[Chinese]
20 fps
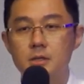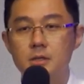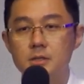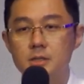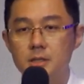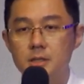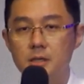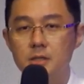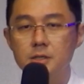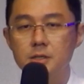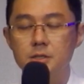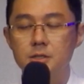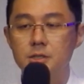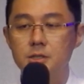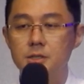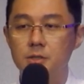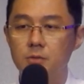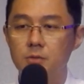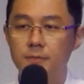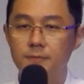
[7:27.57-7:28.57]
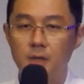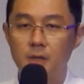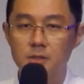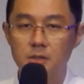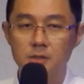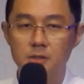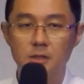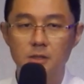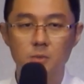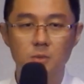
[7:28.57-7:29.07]
这样的事情会发
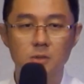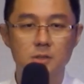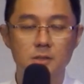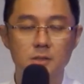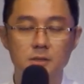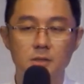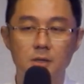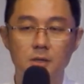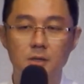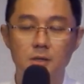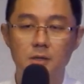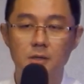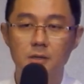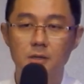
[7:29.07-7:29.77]
生在我身上？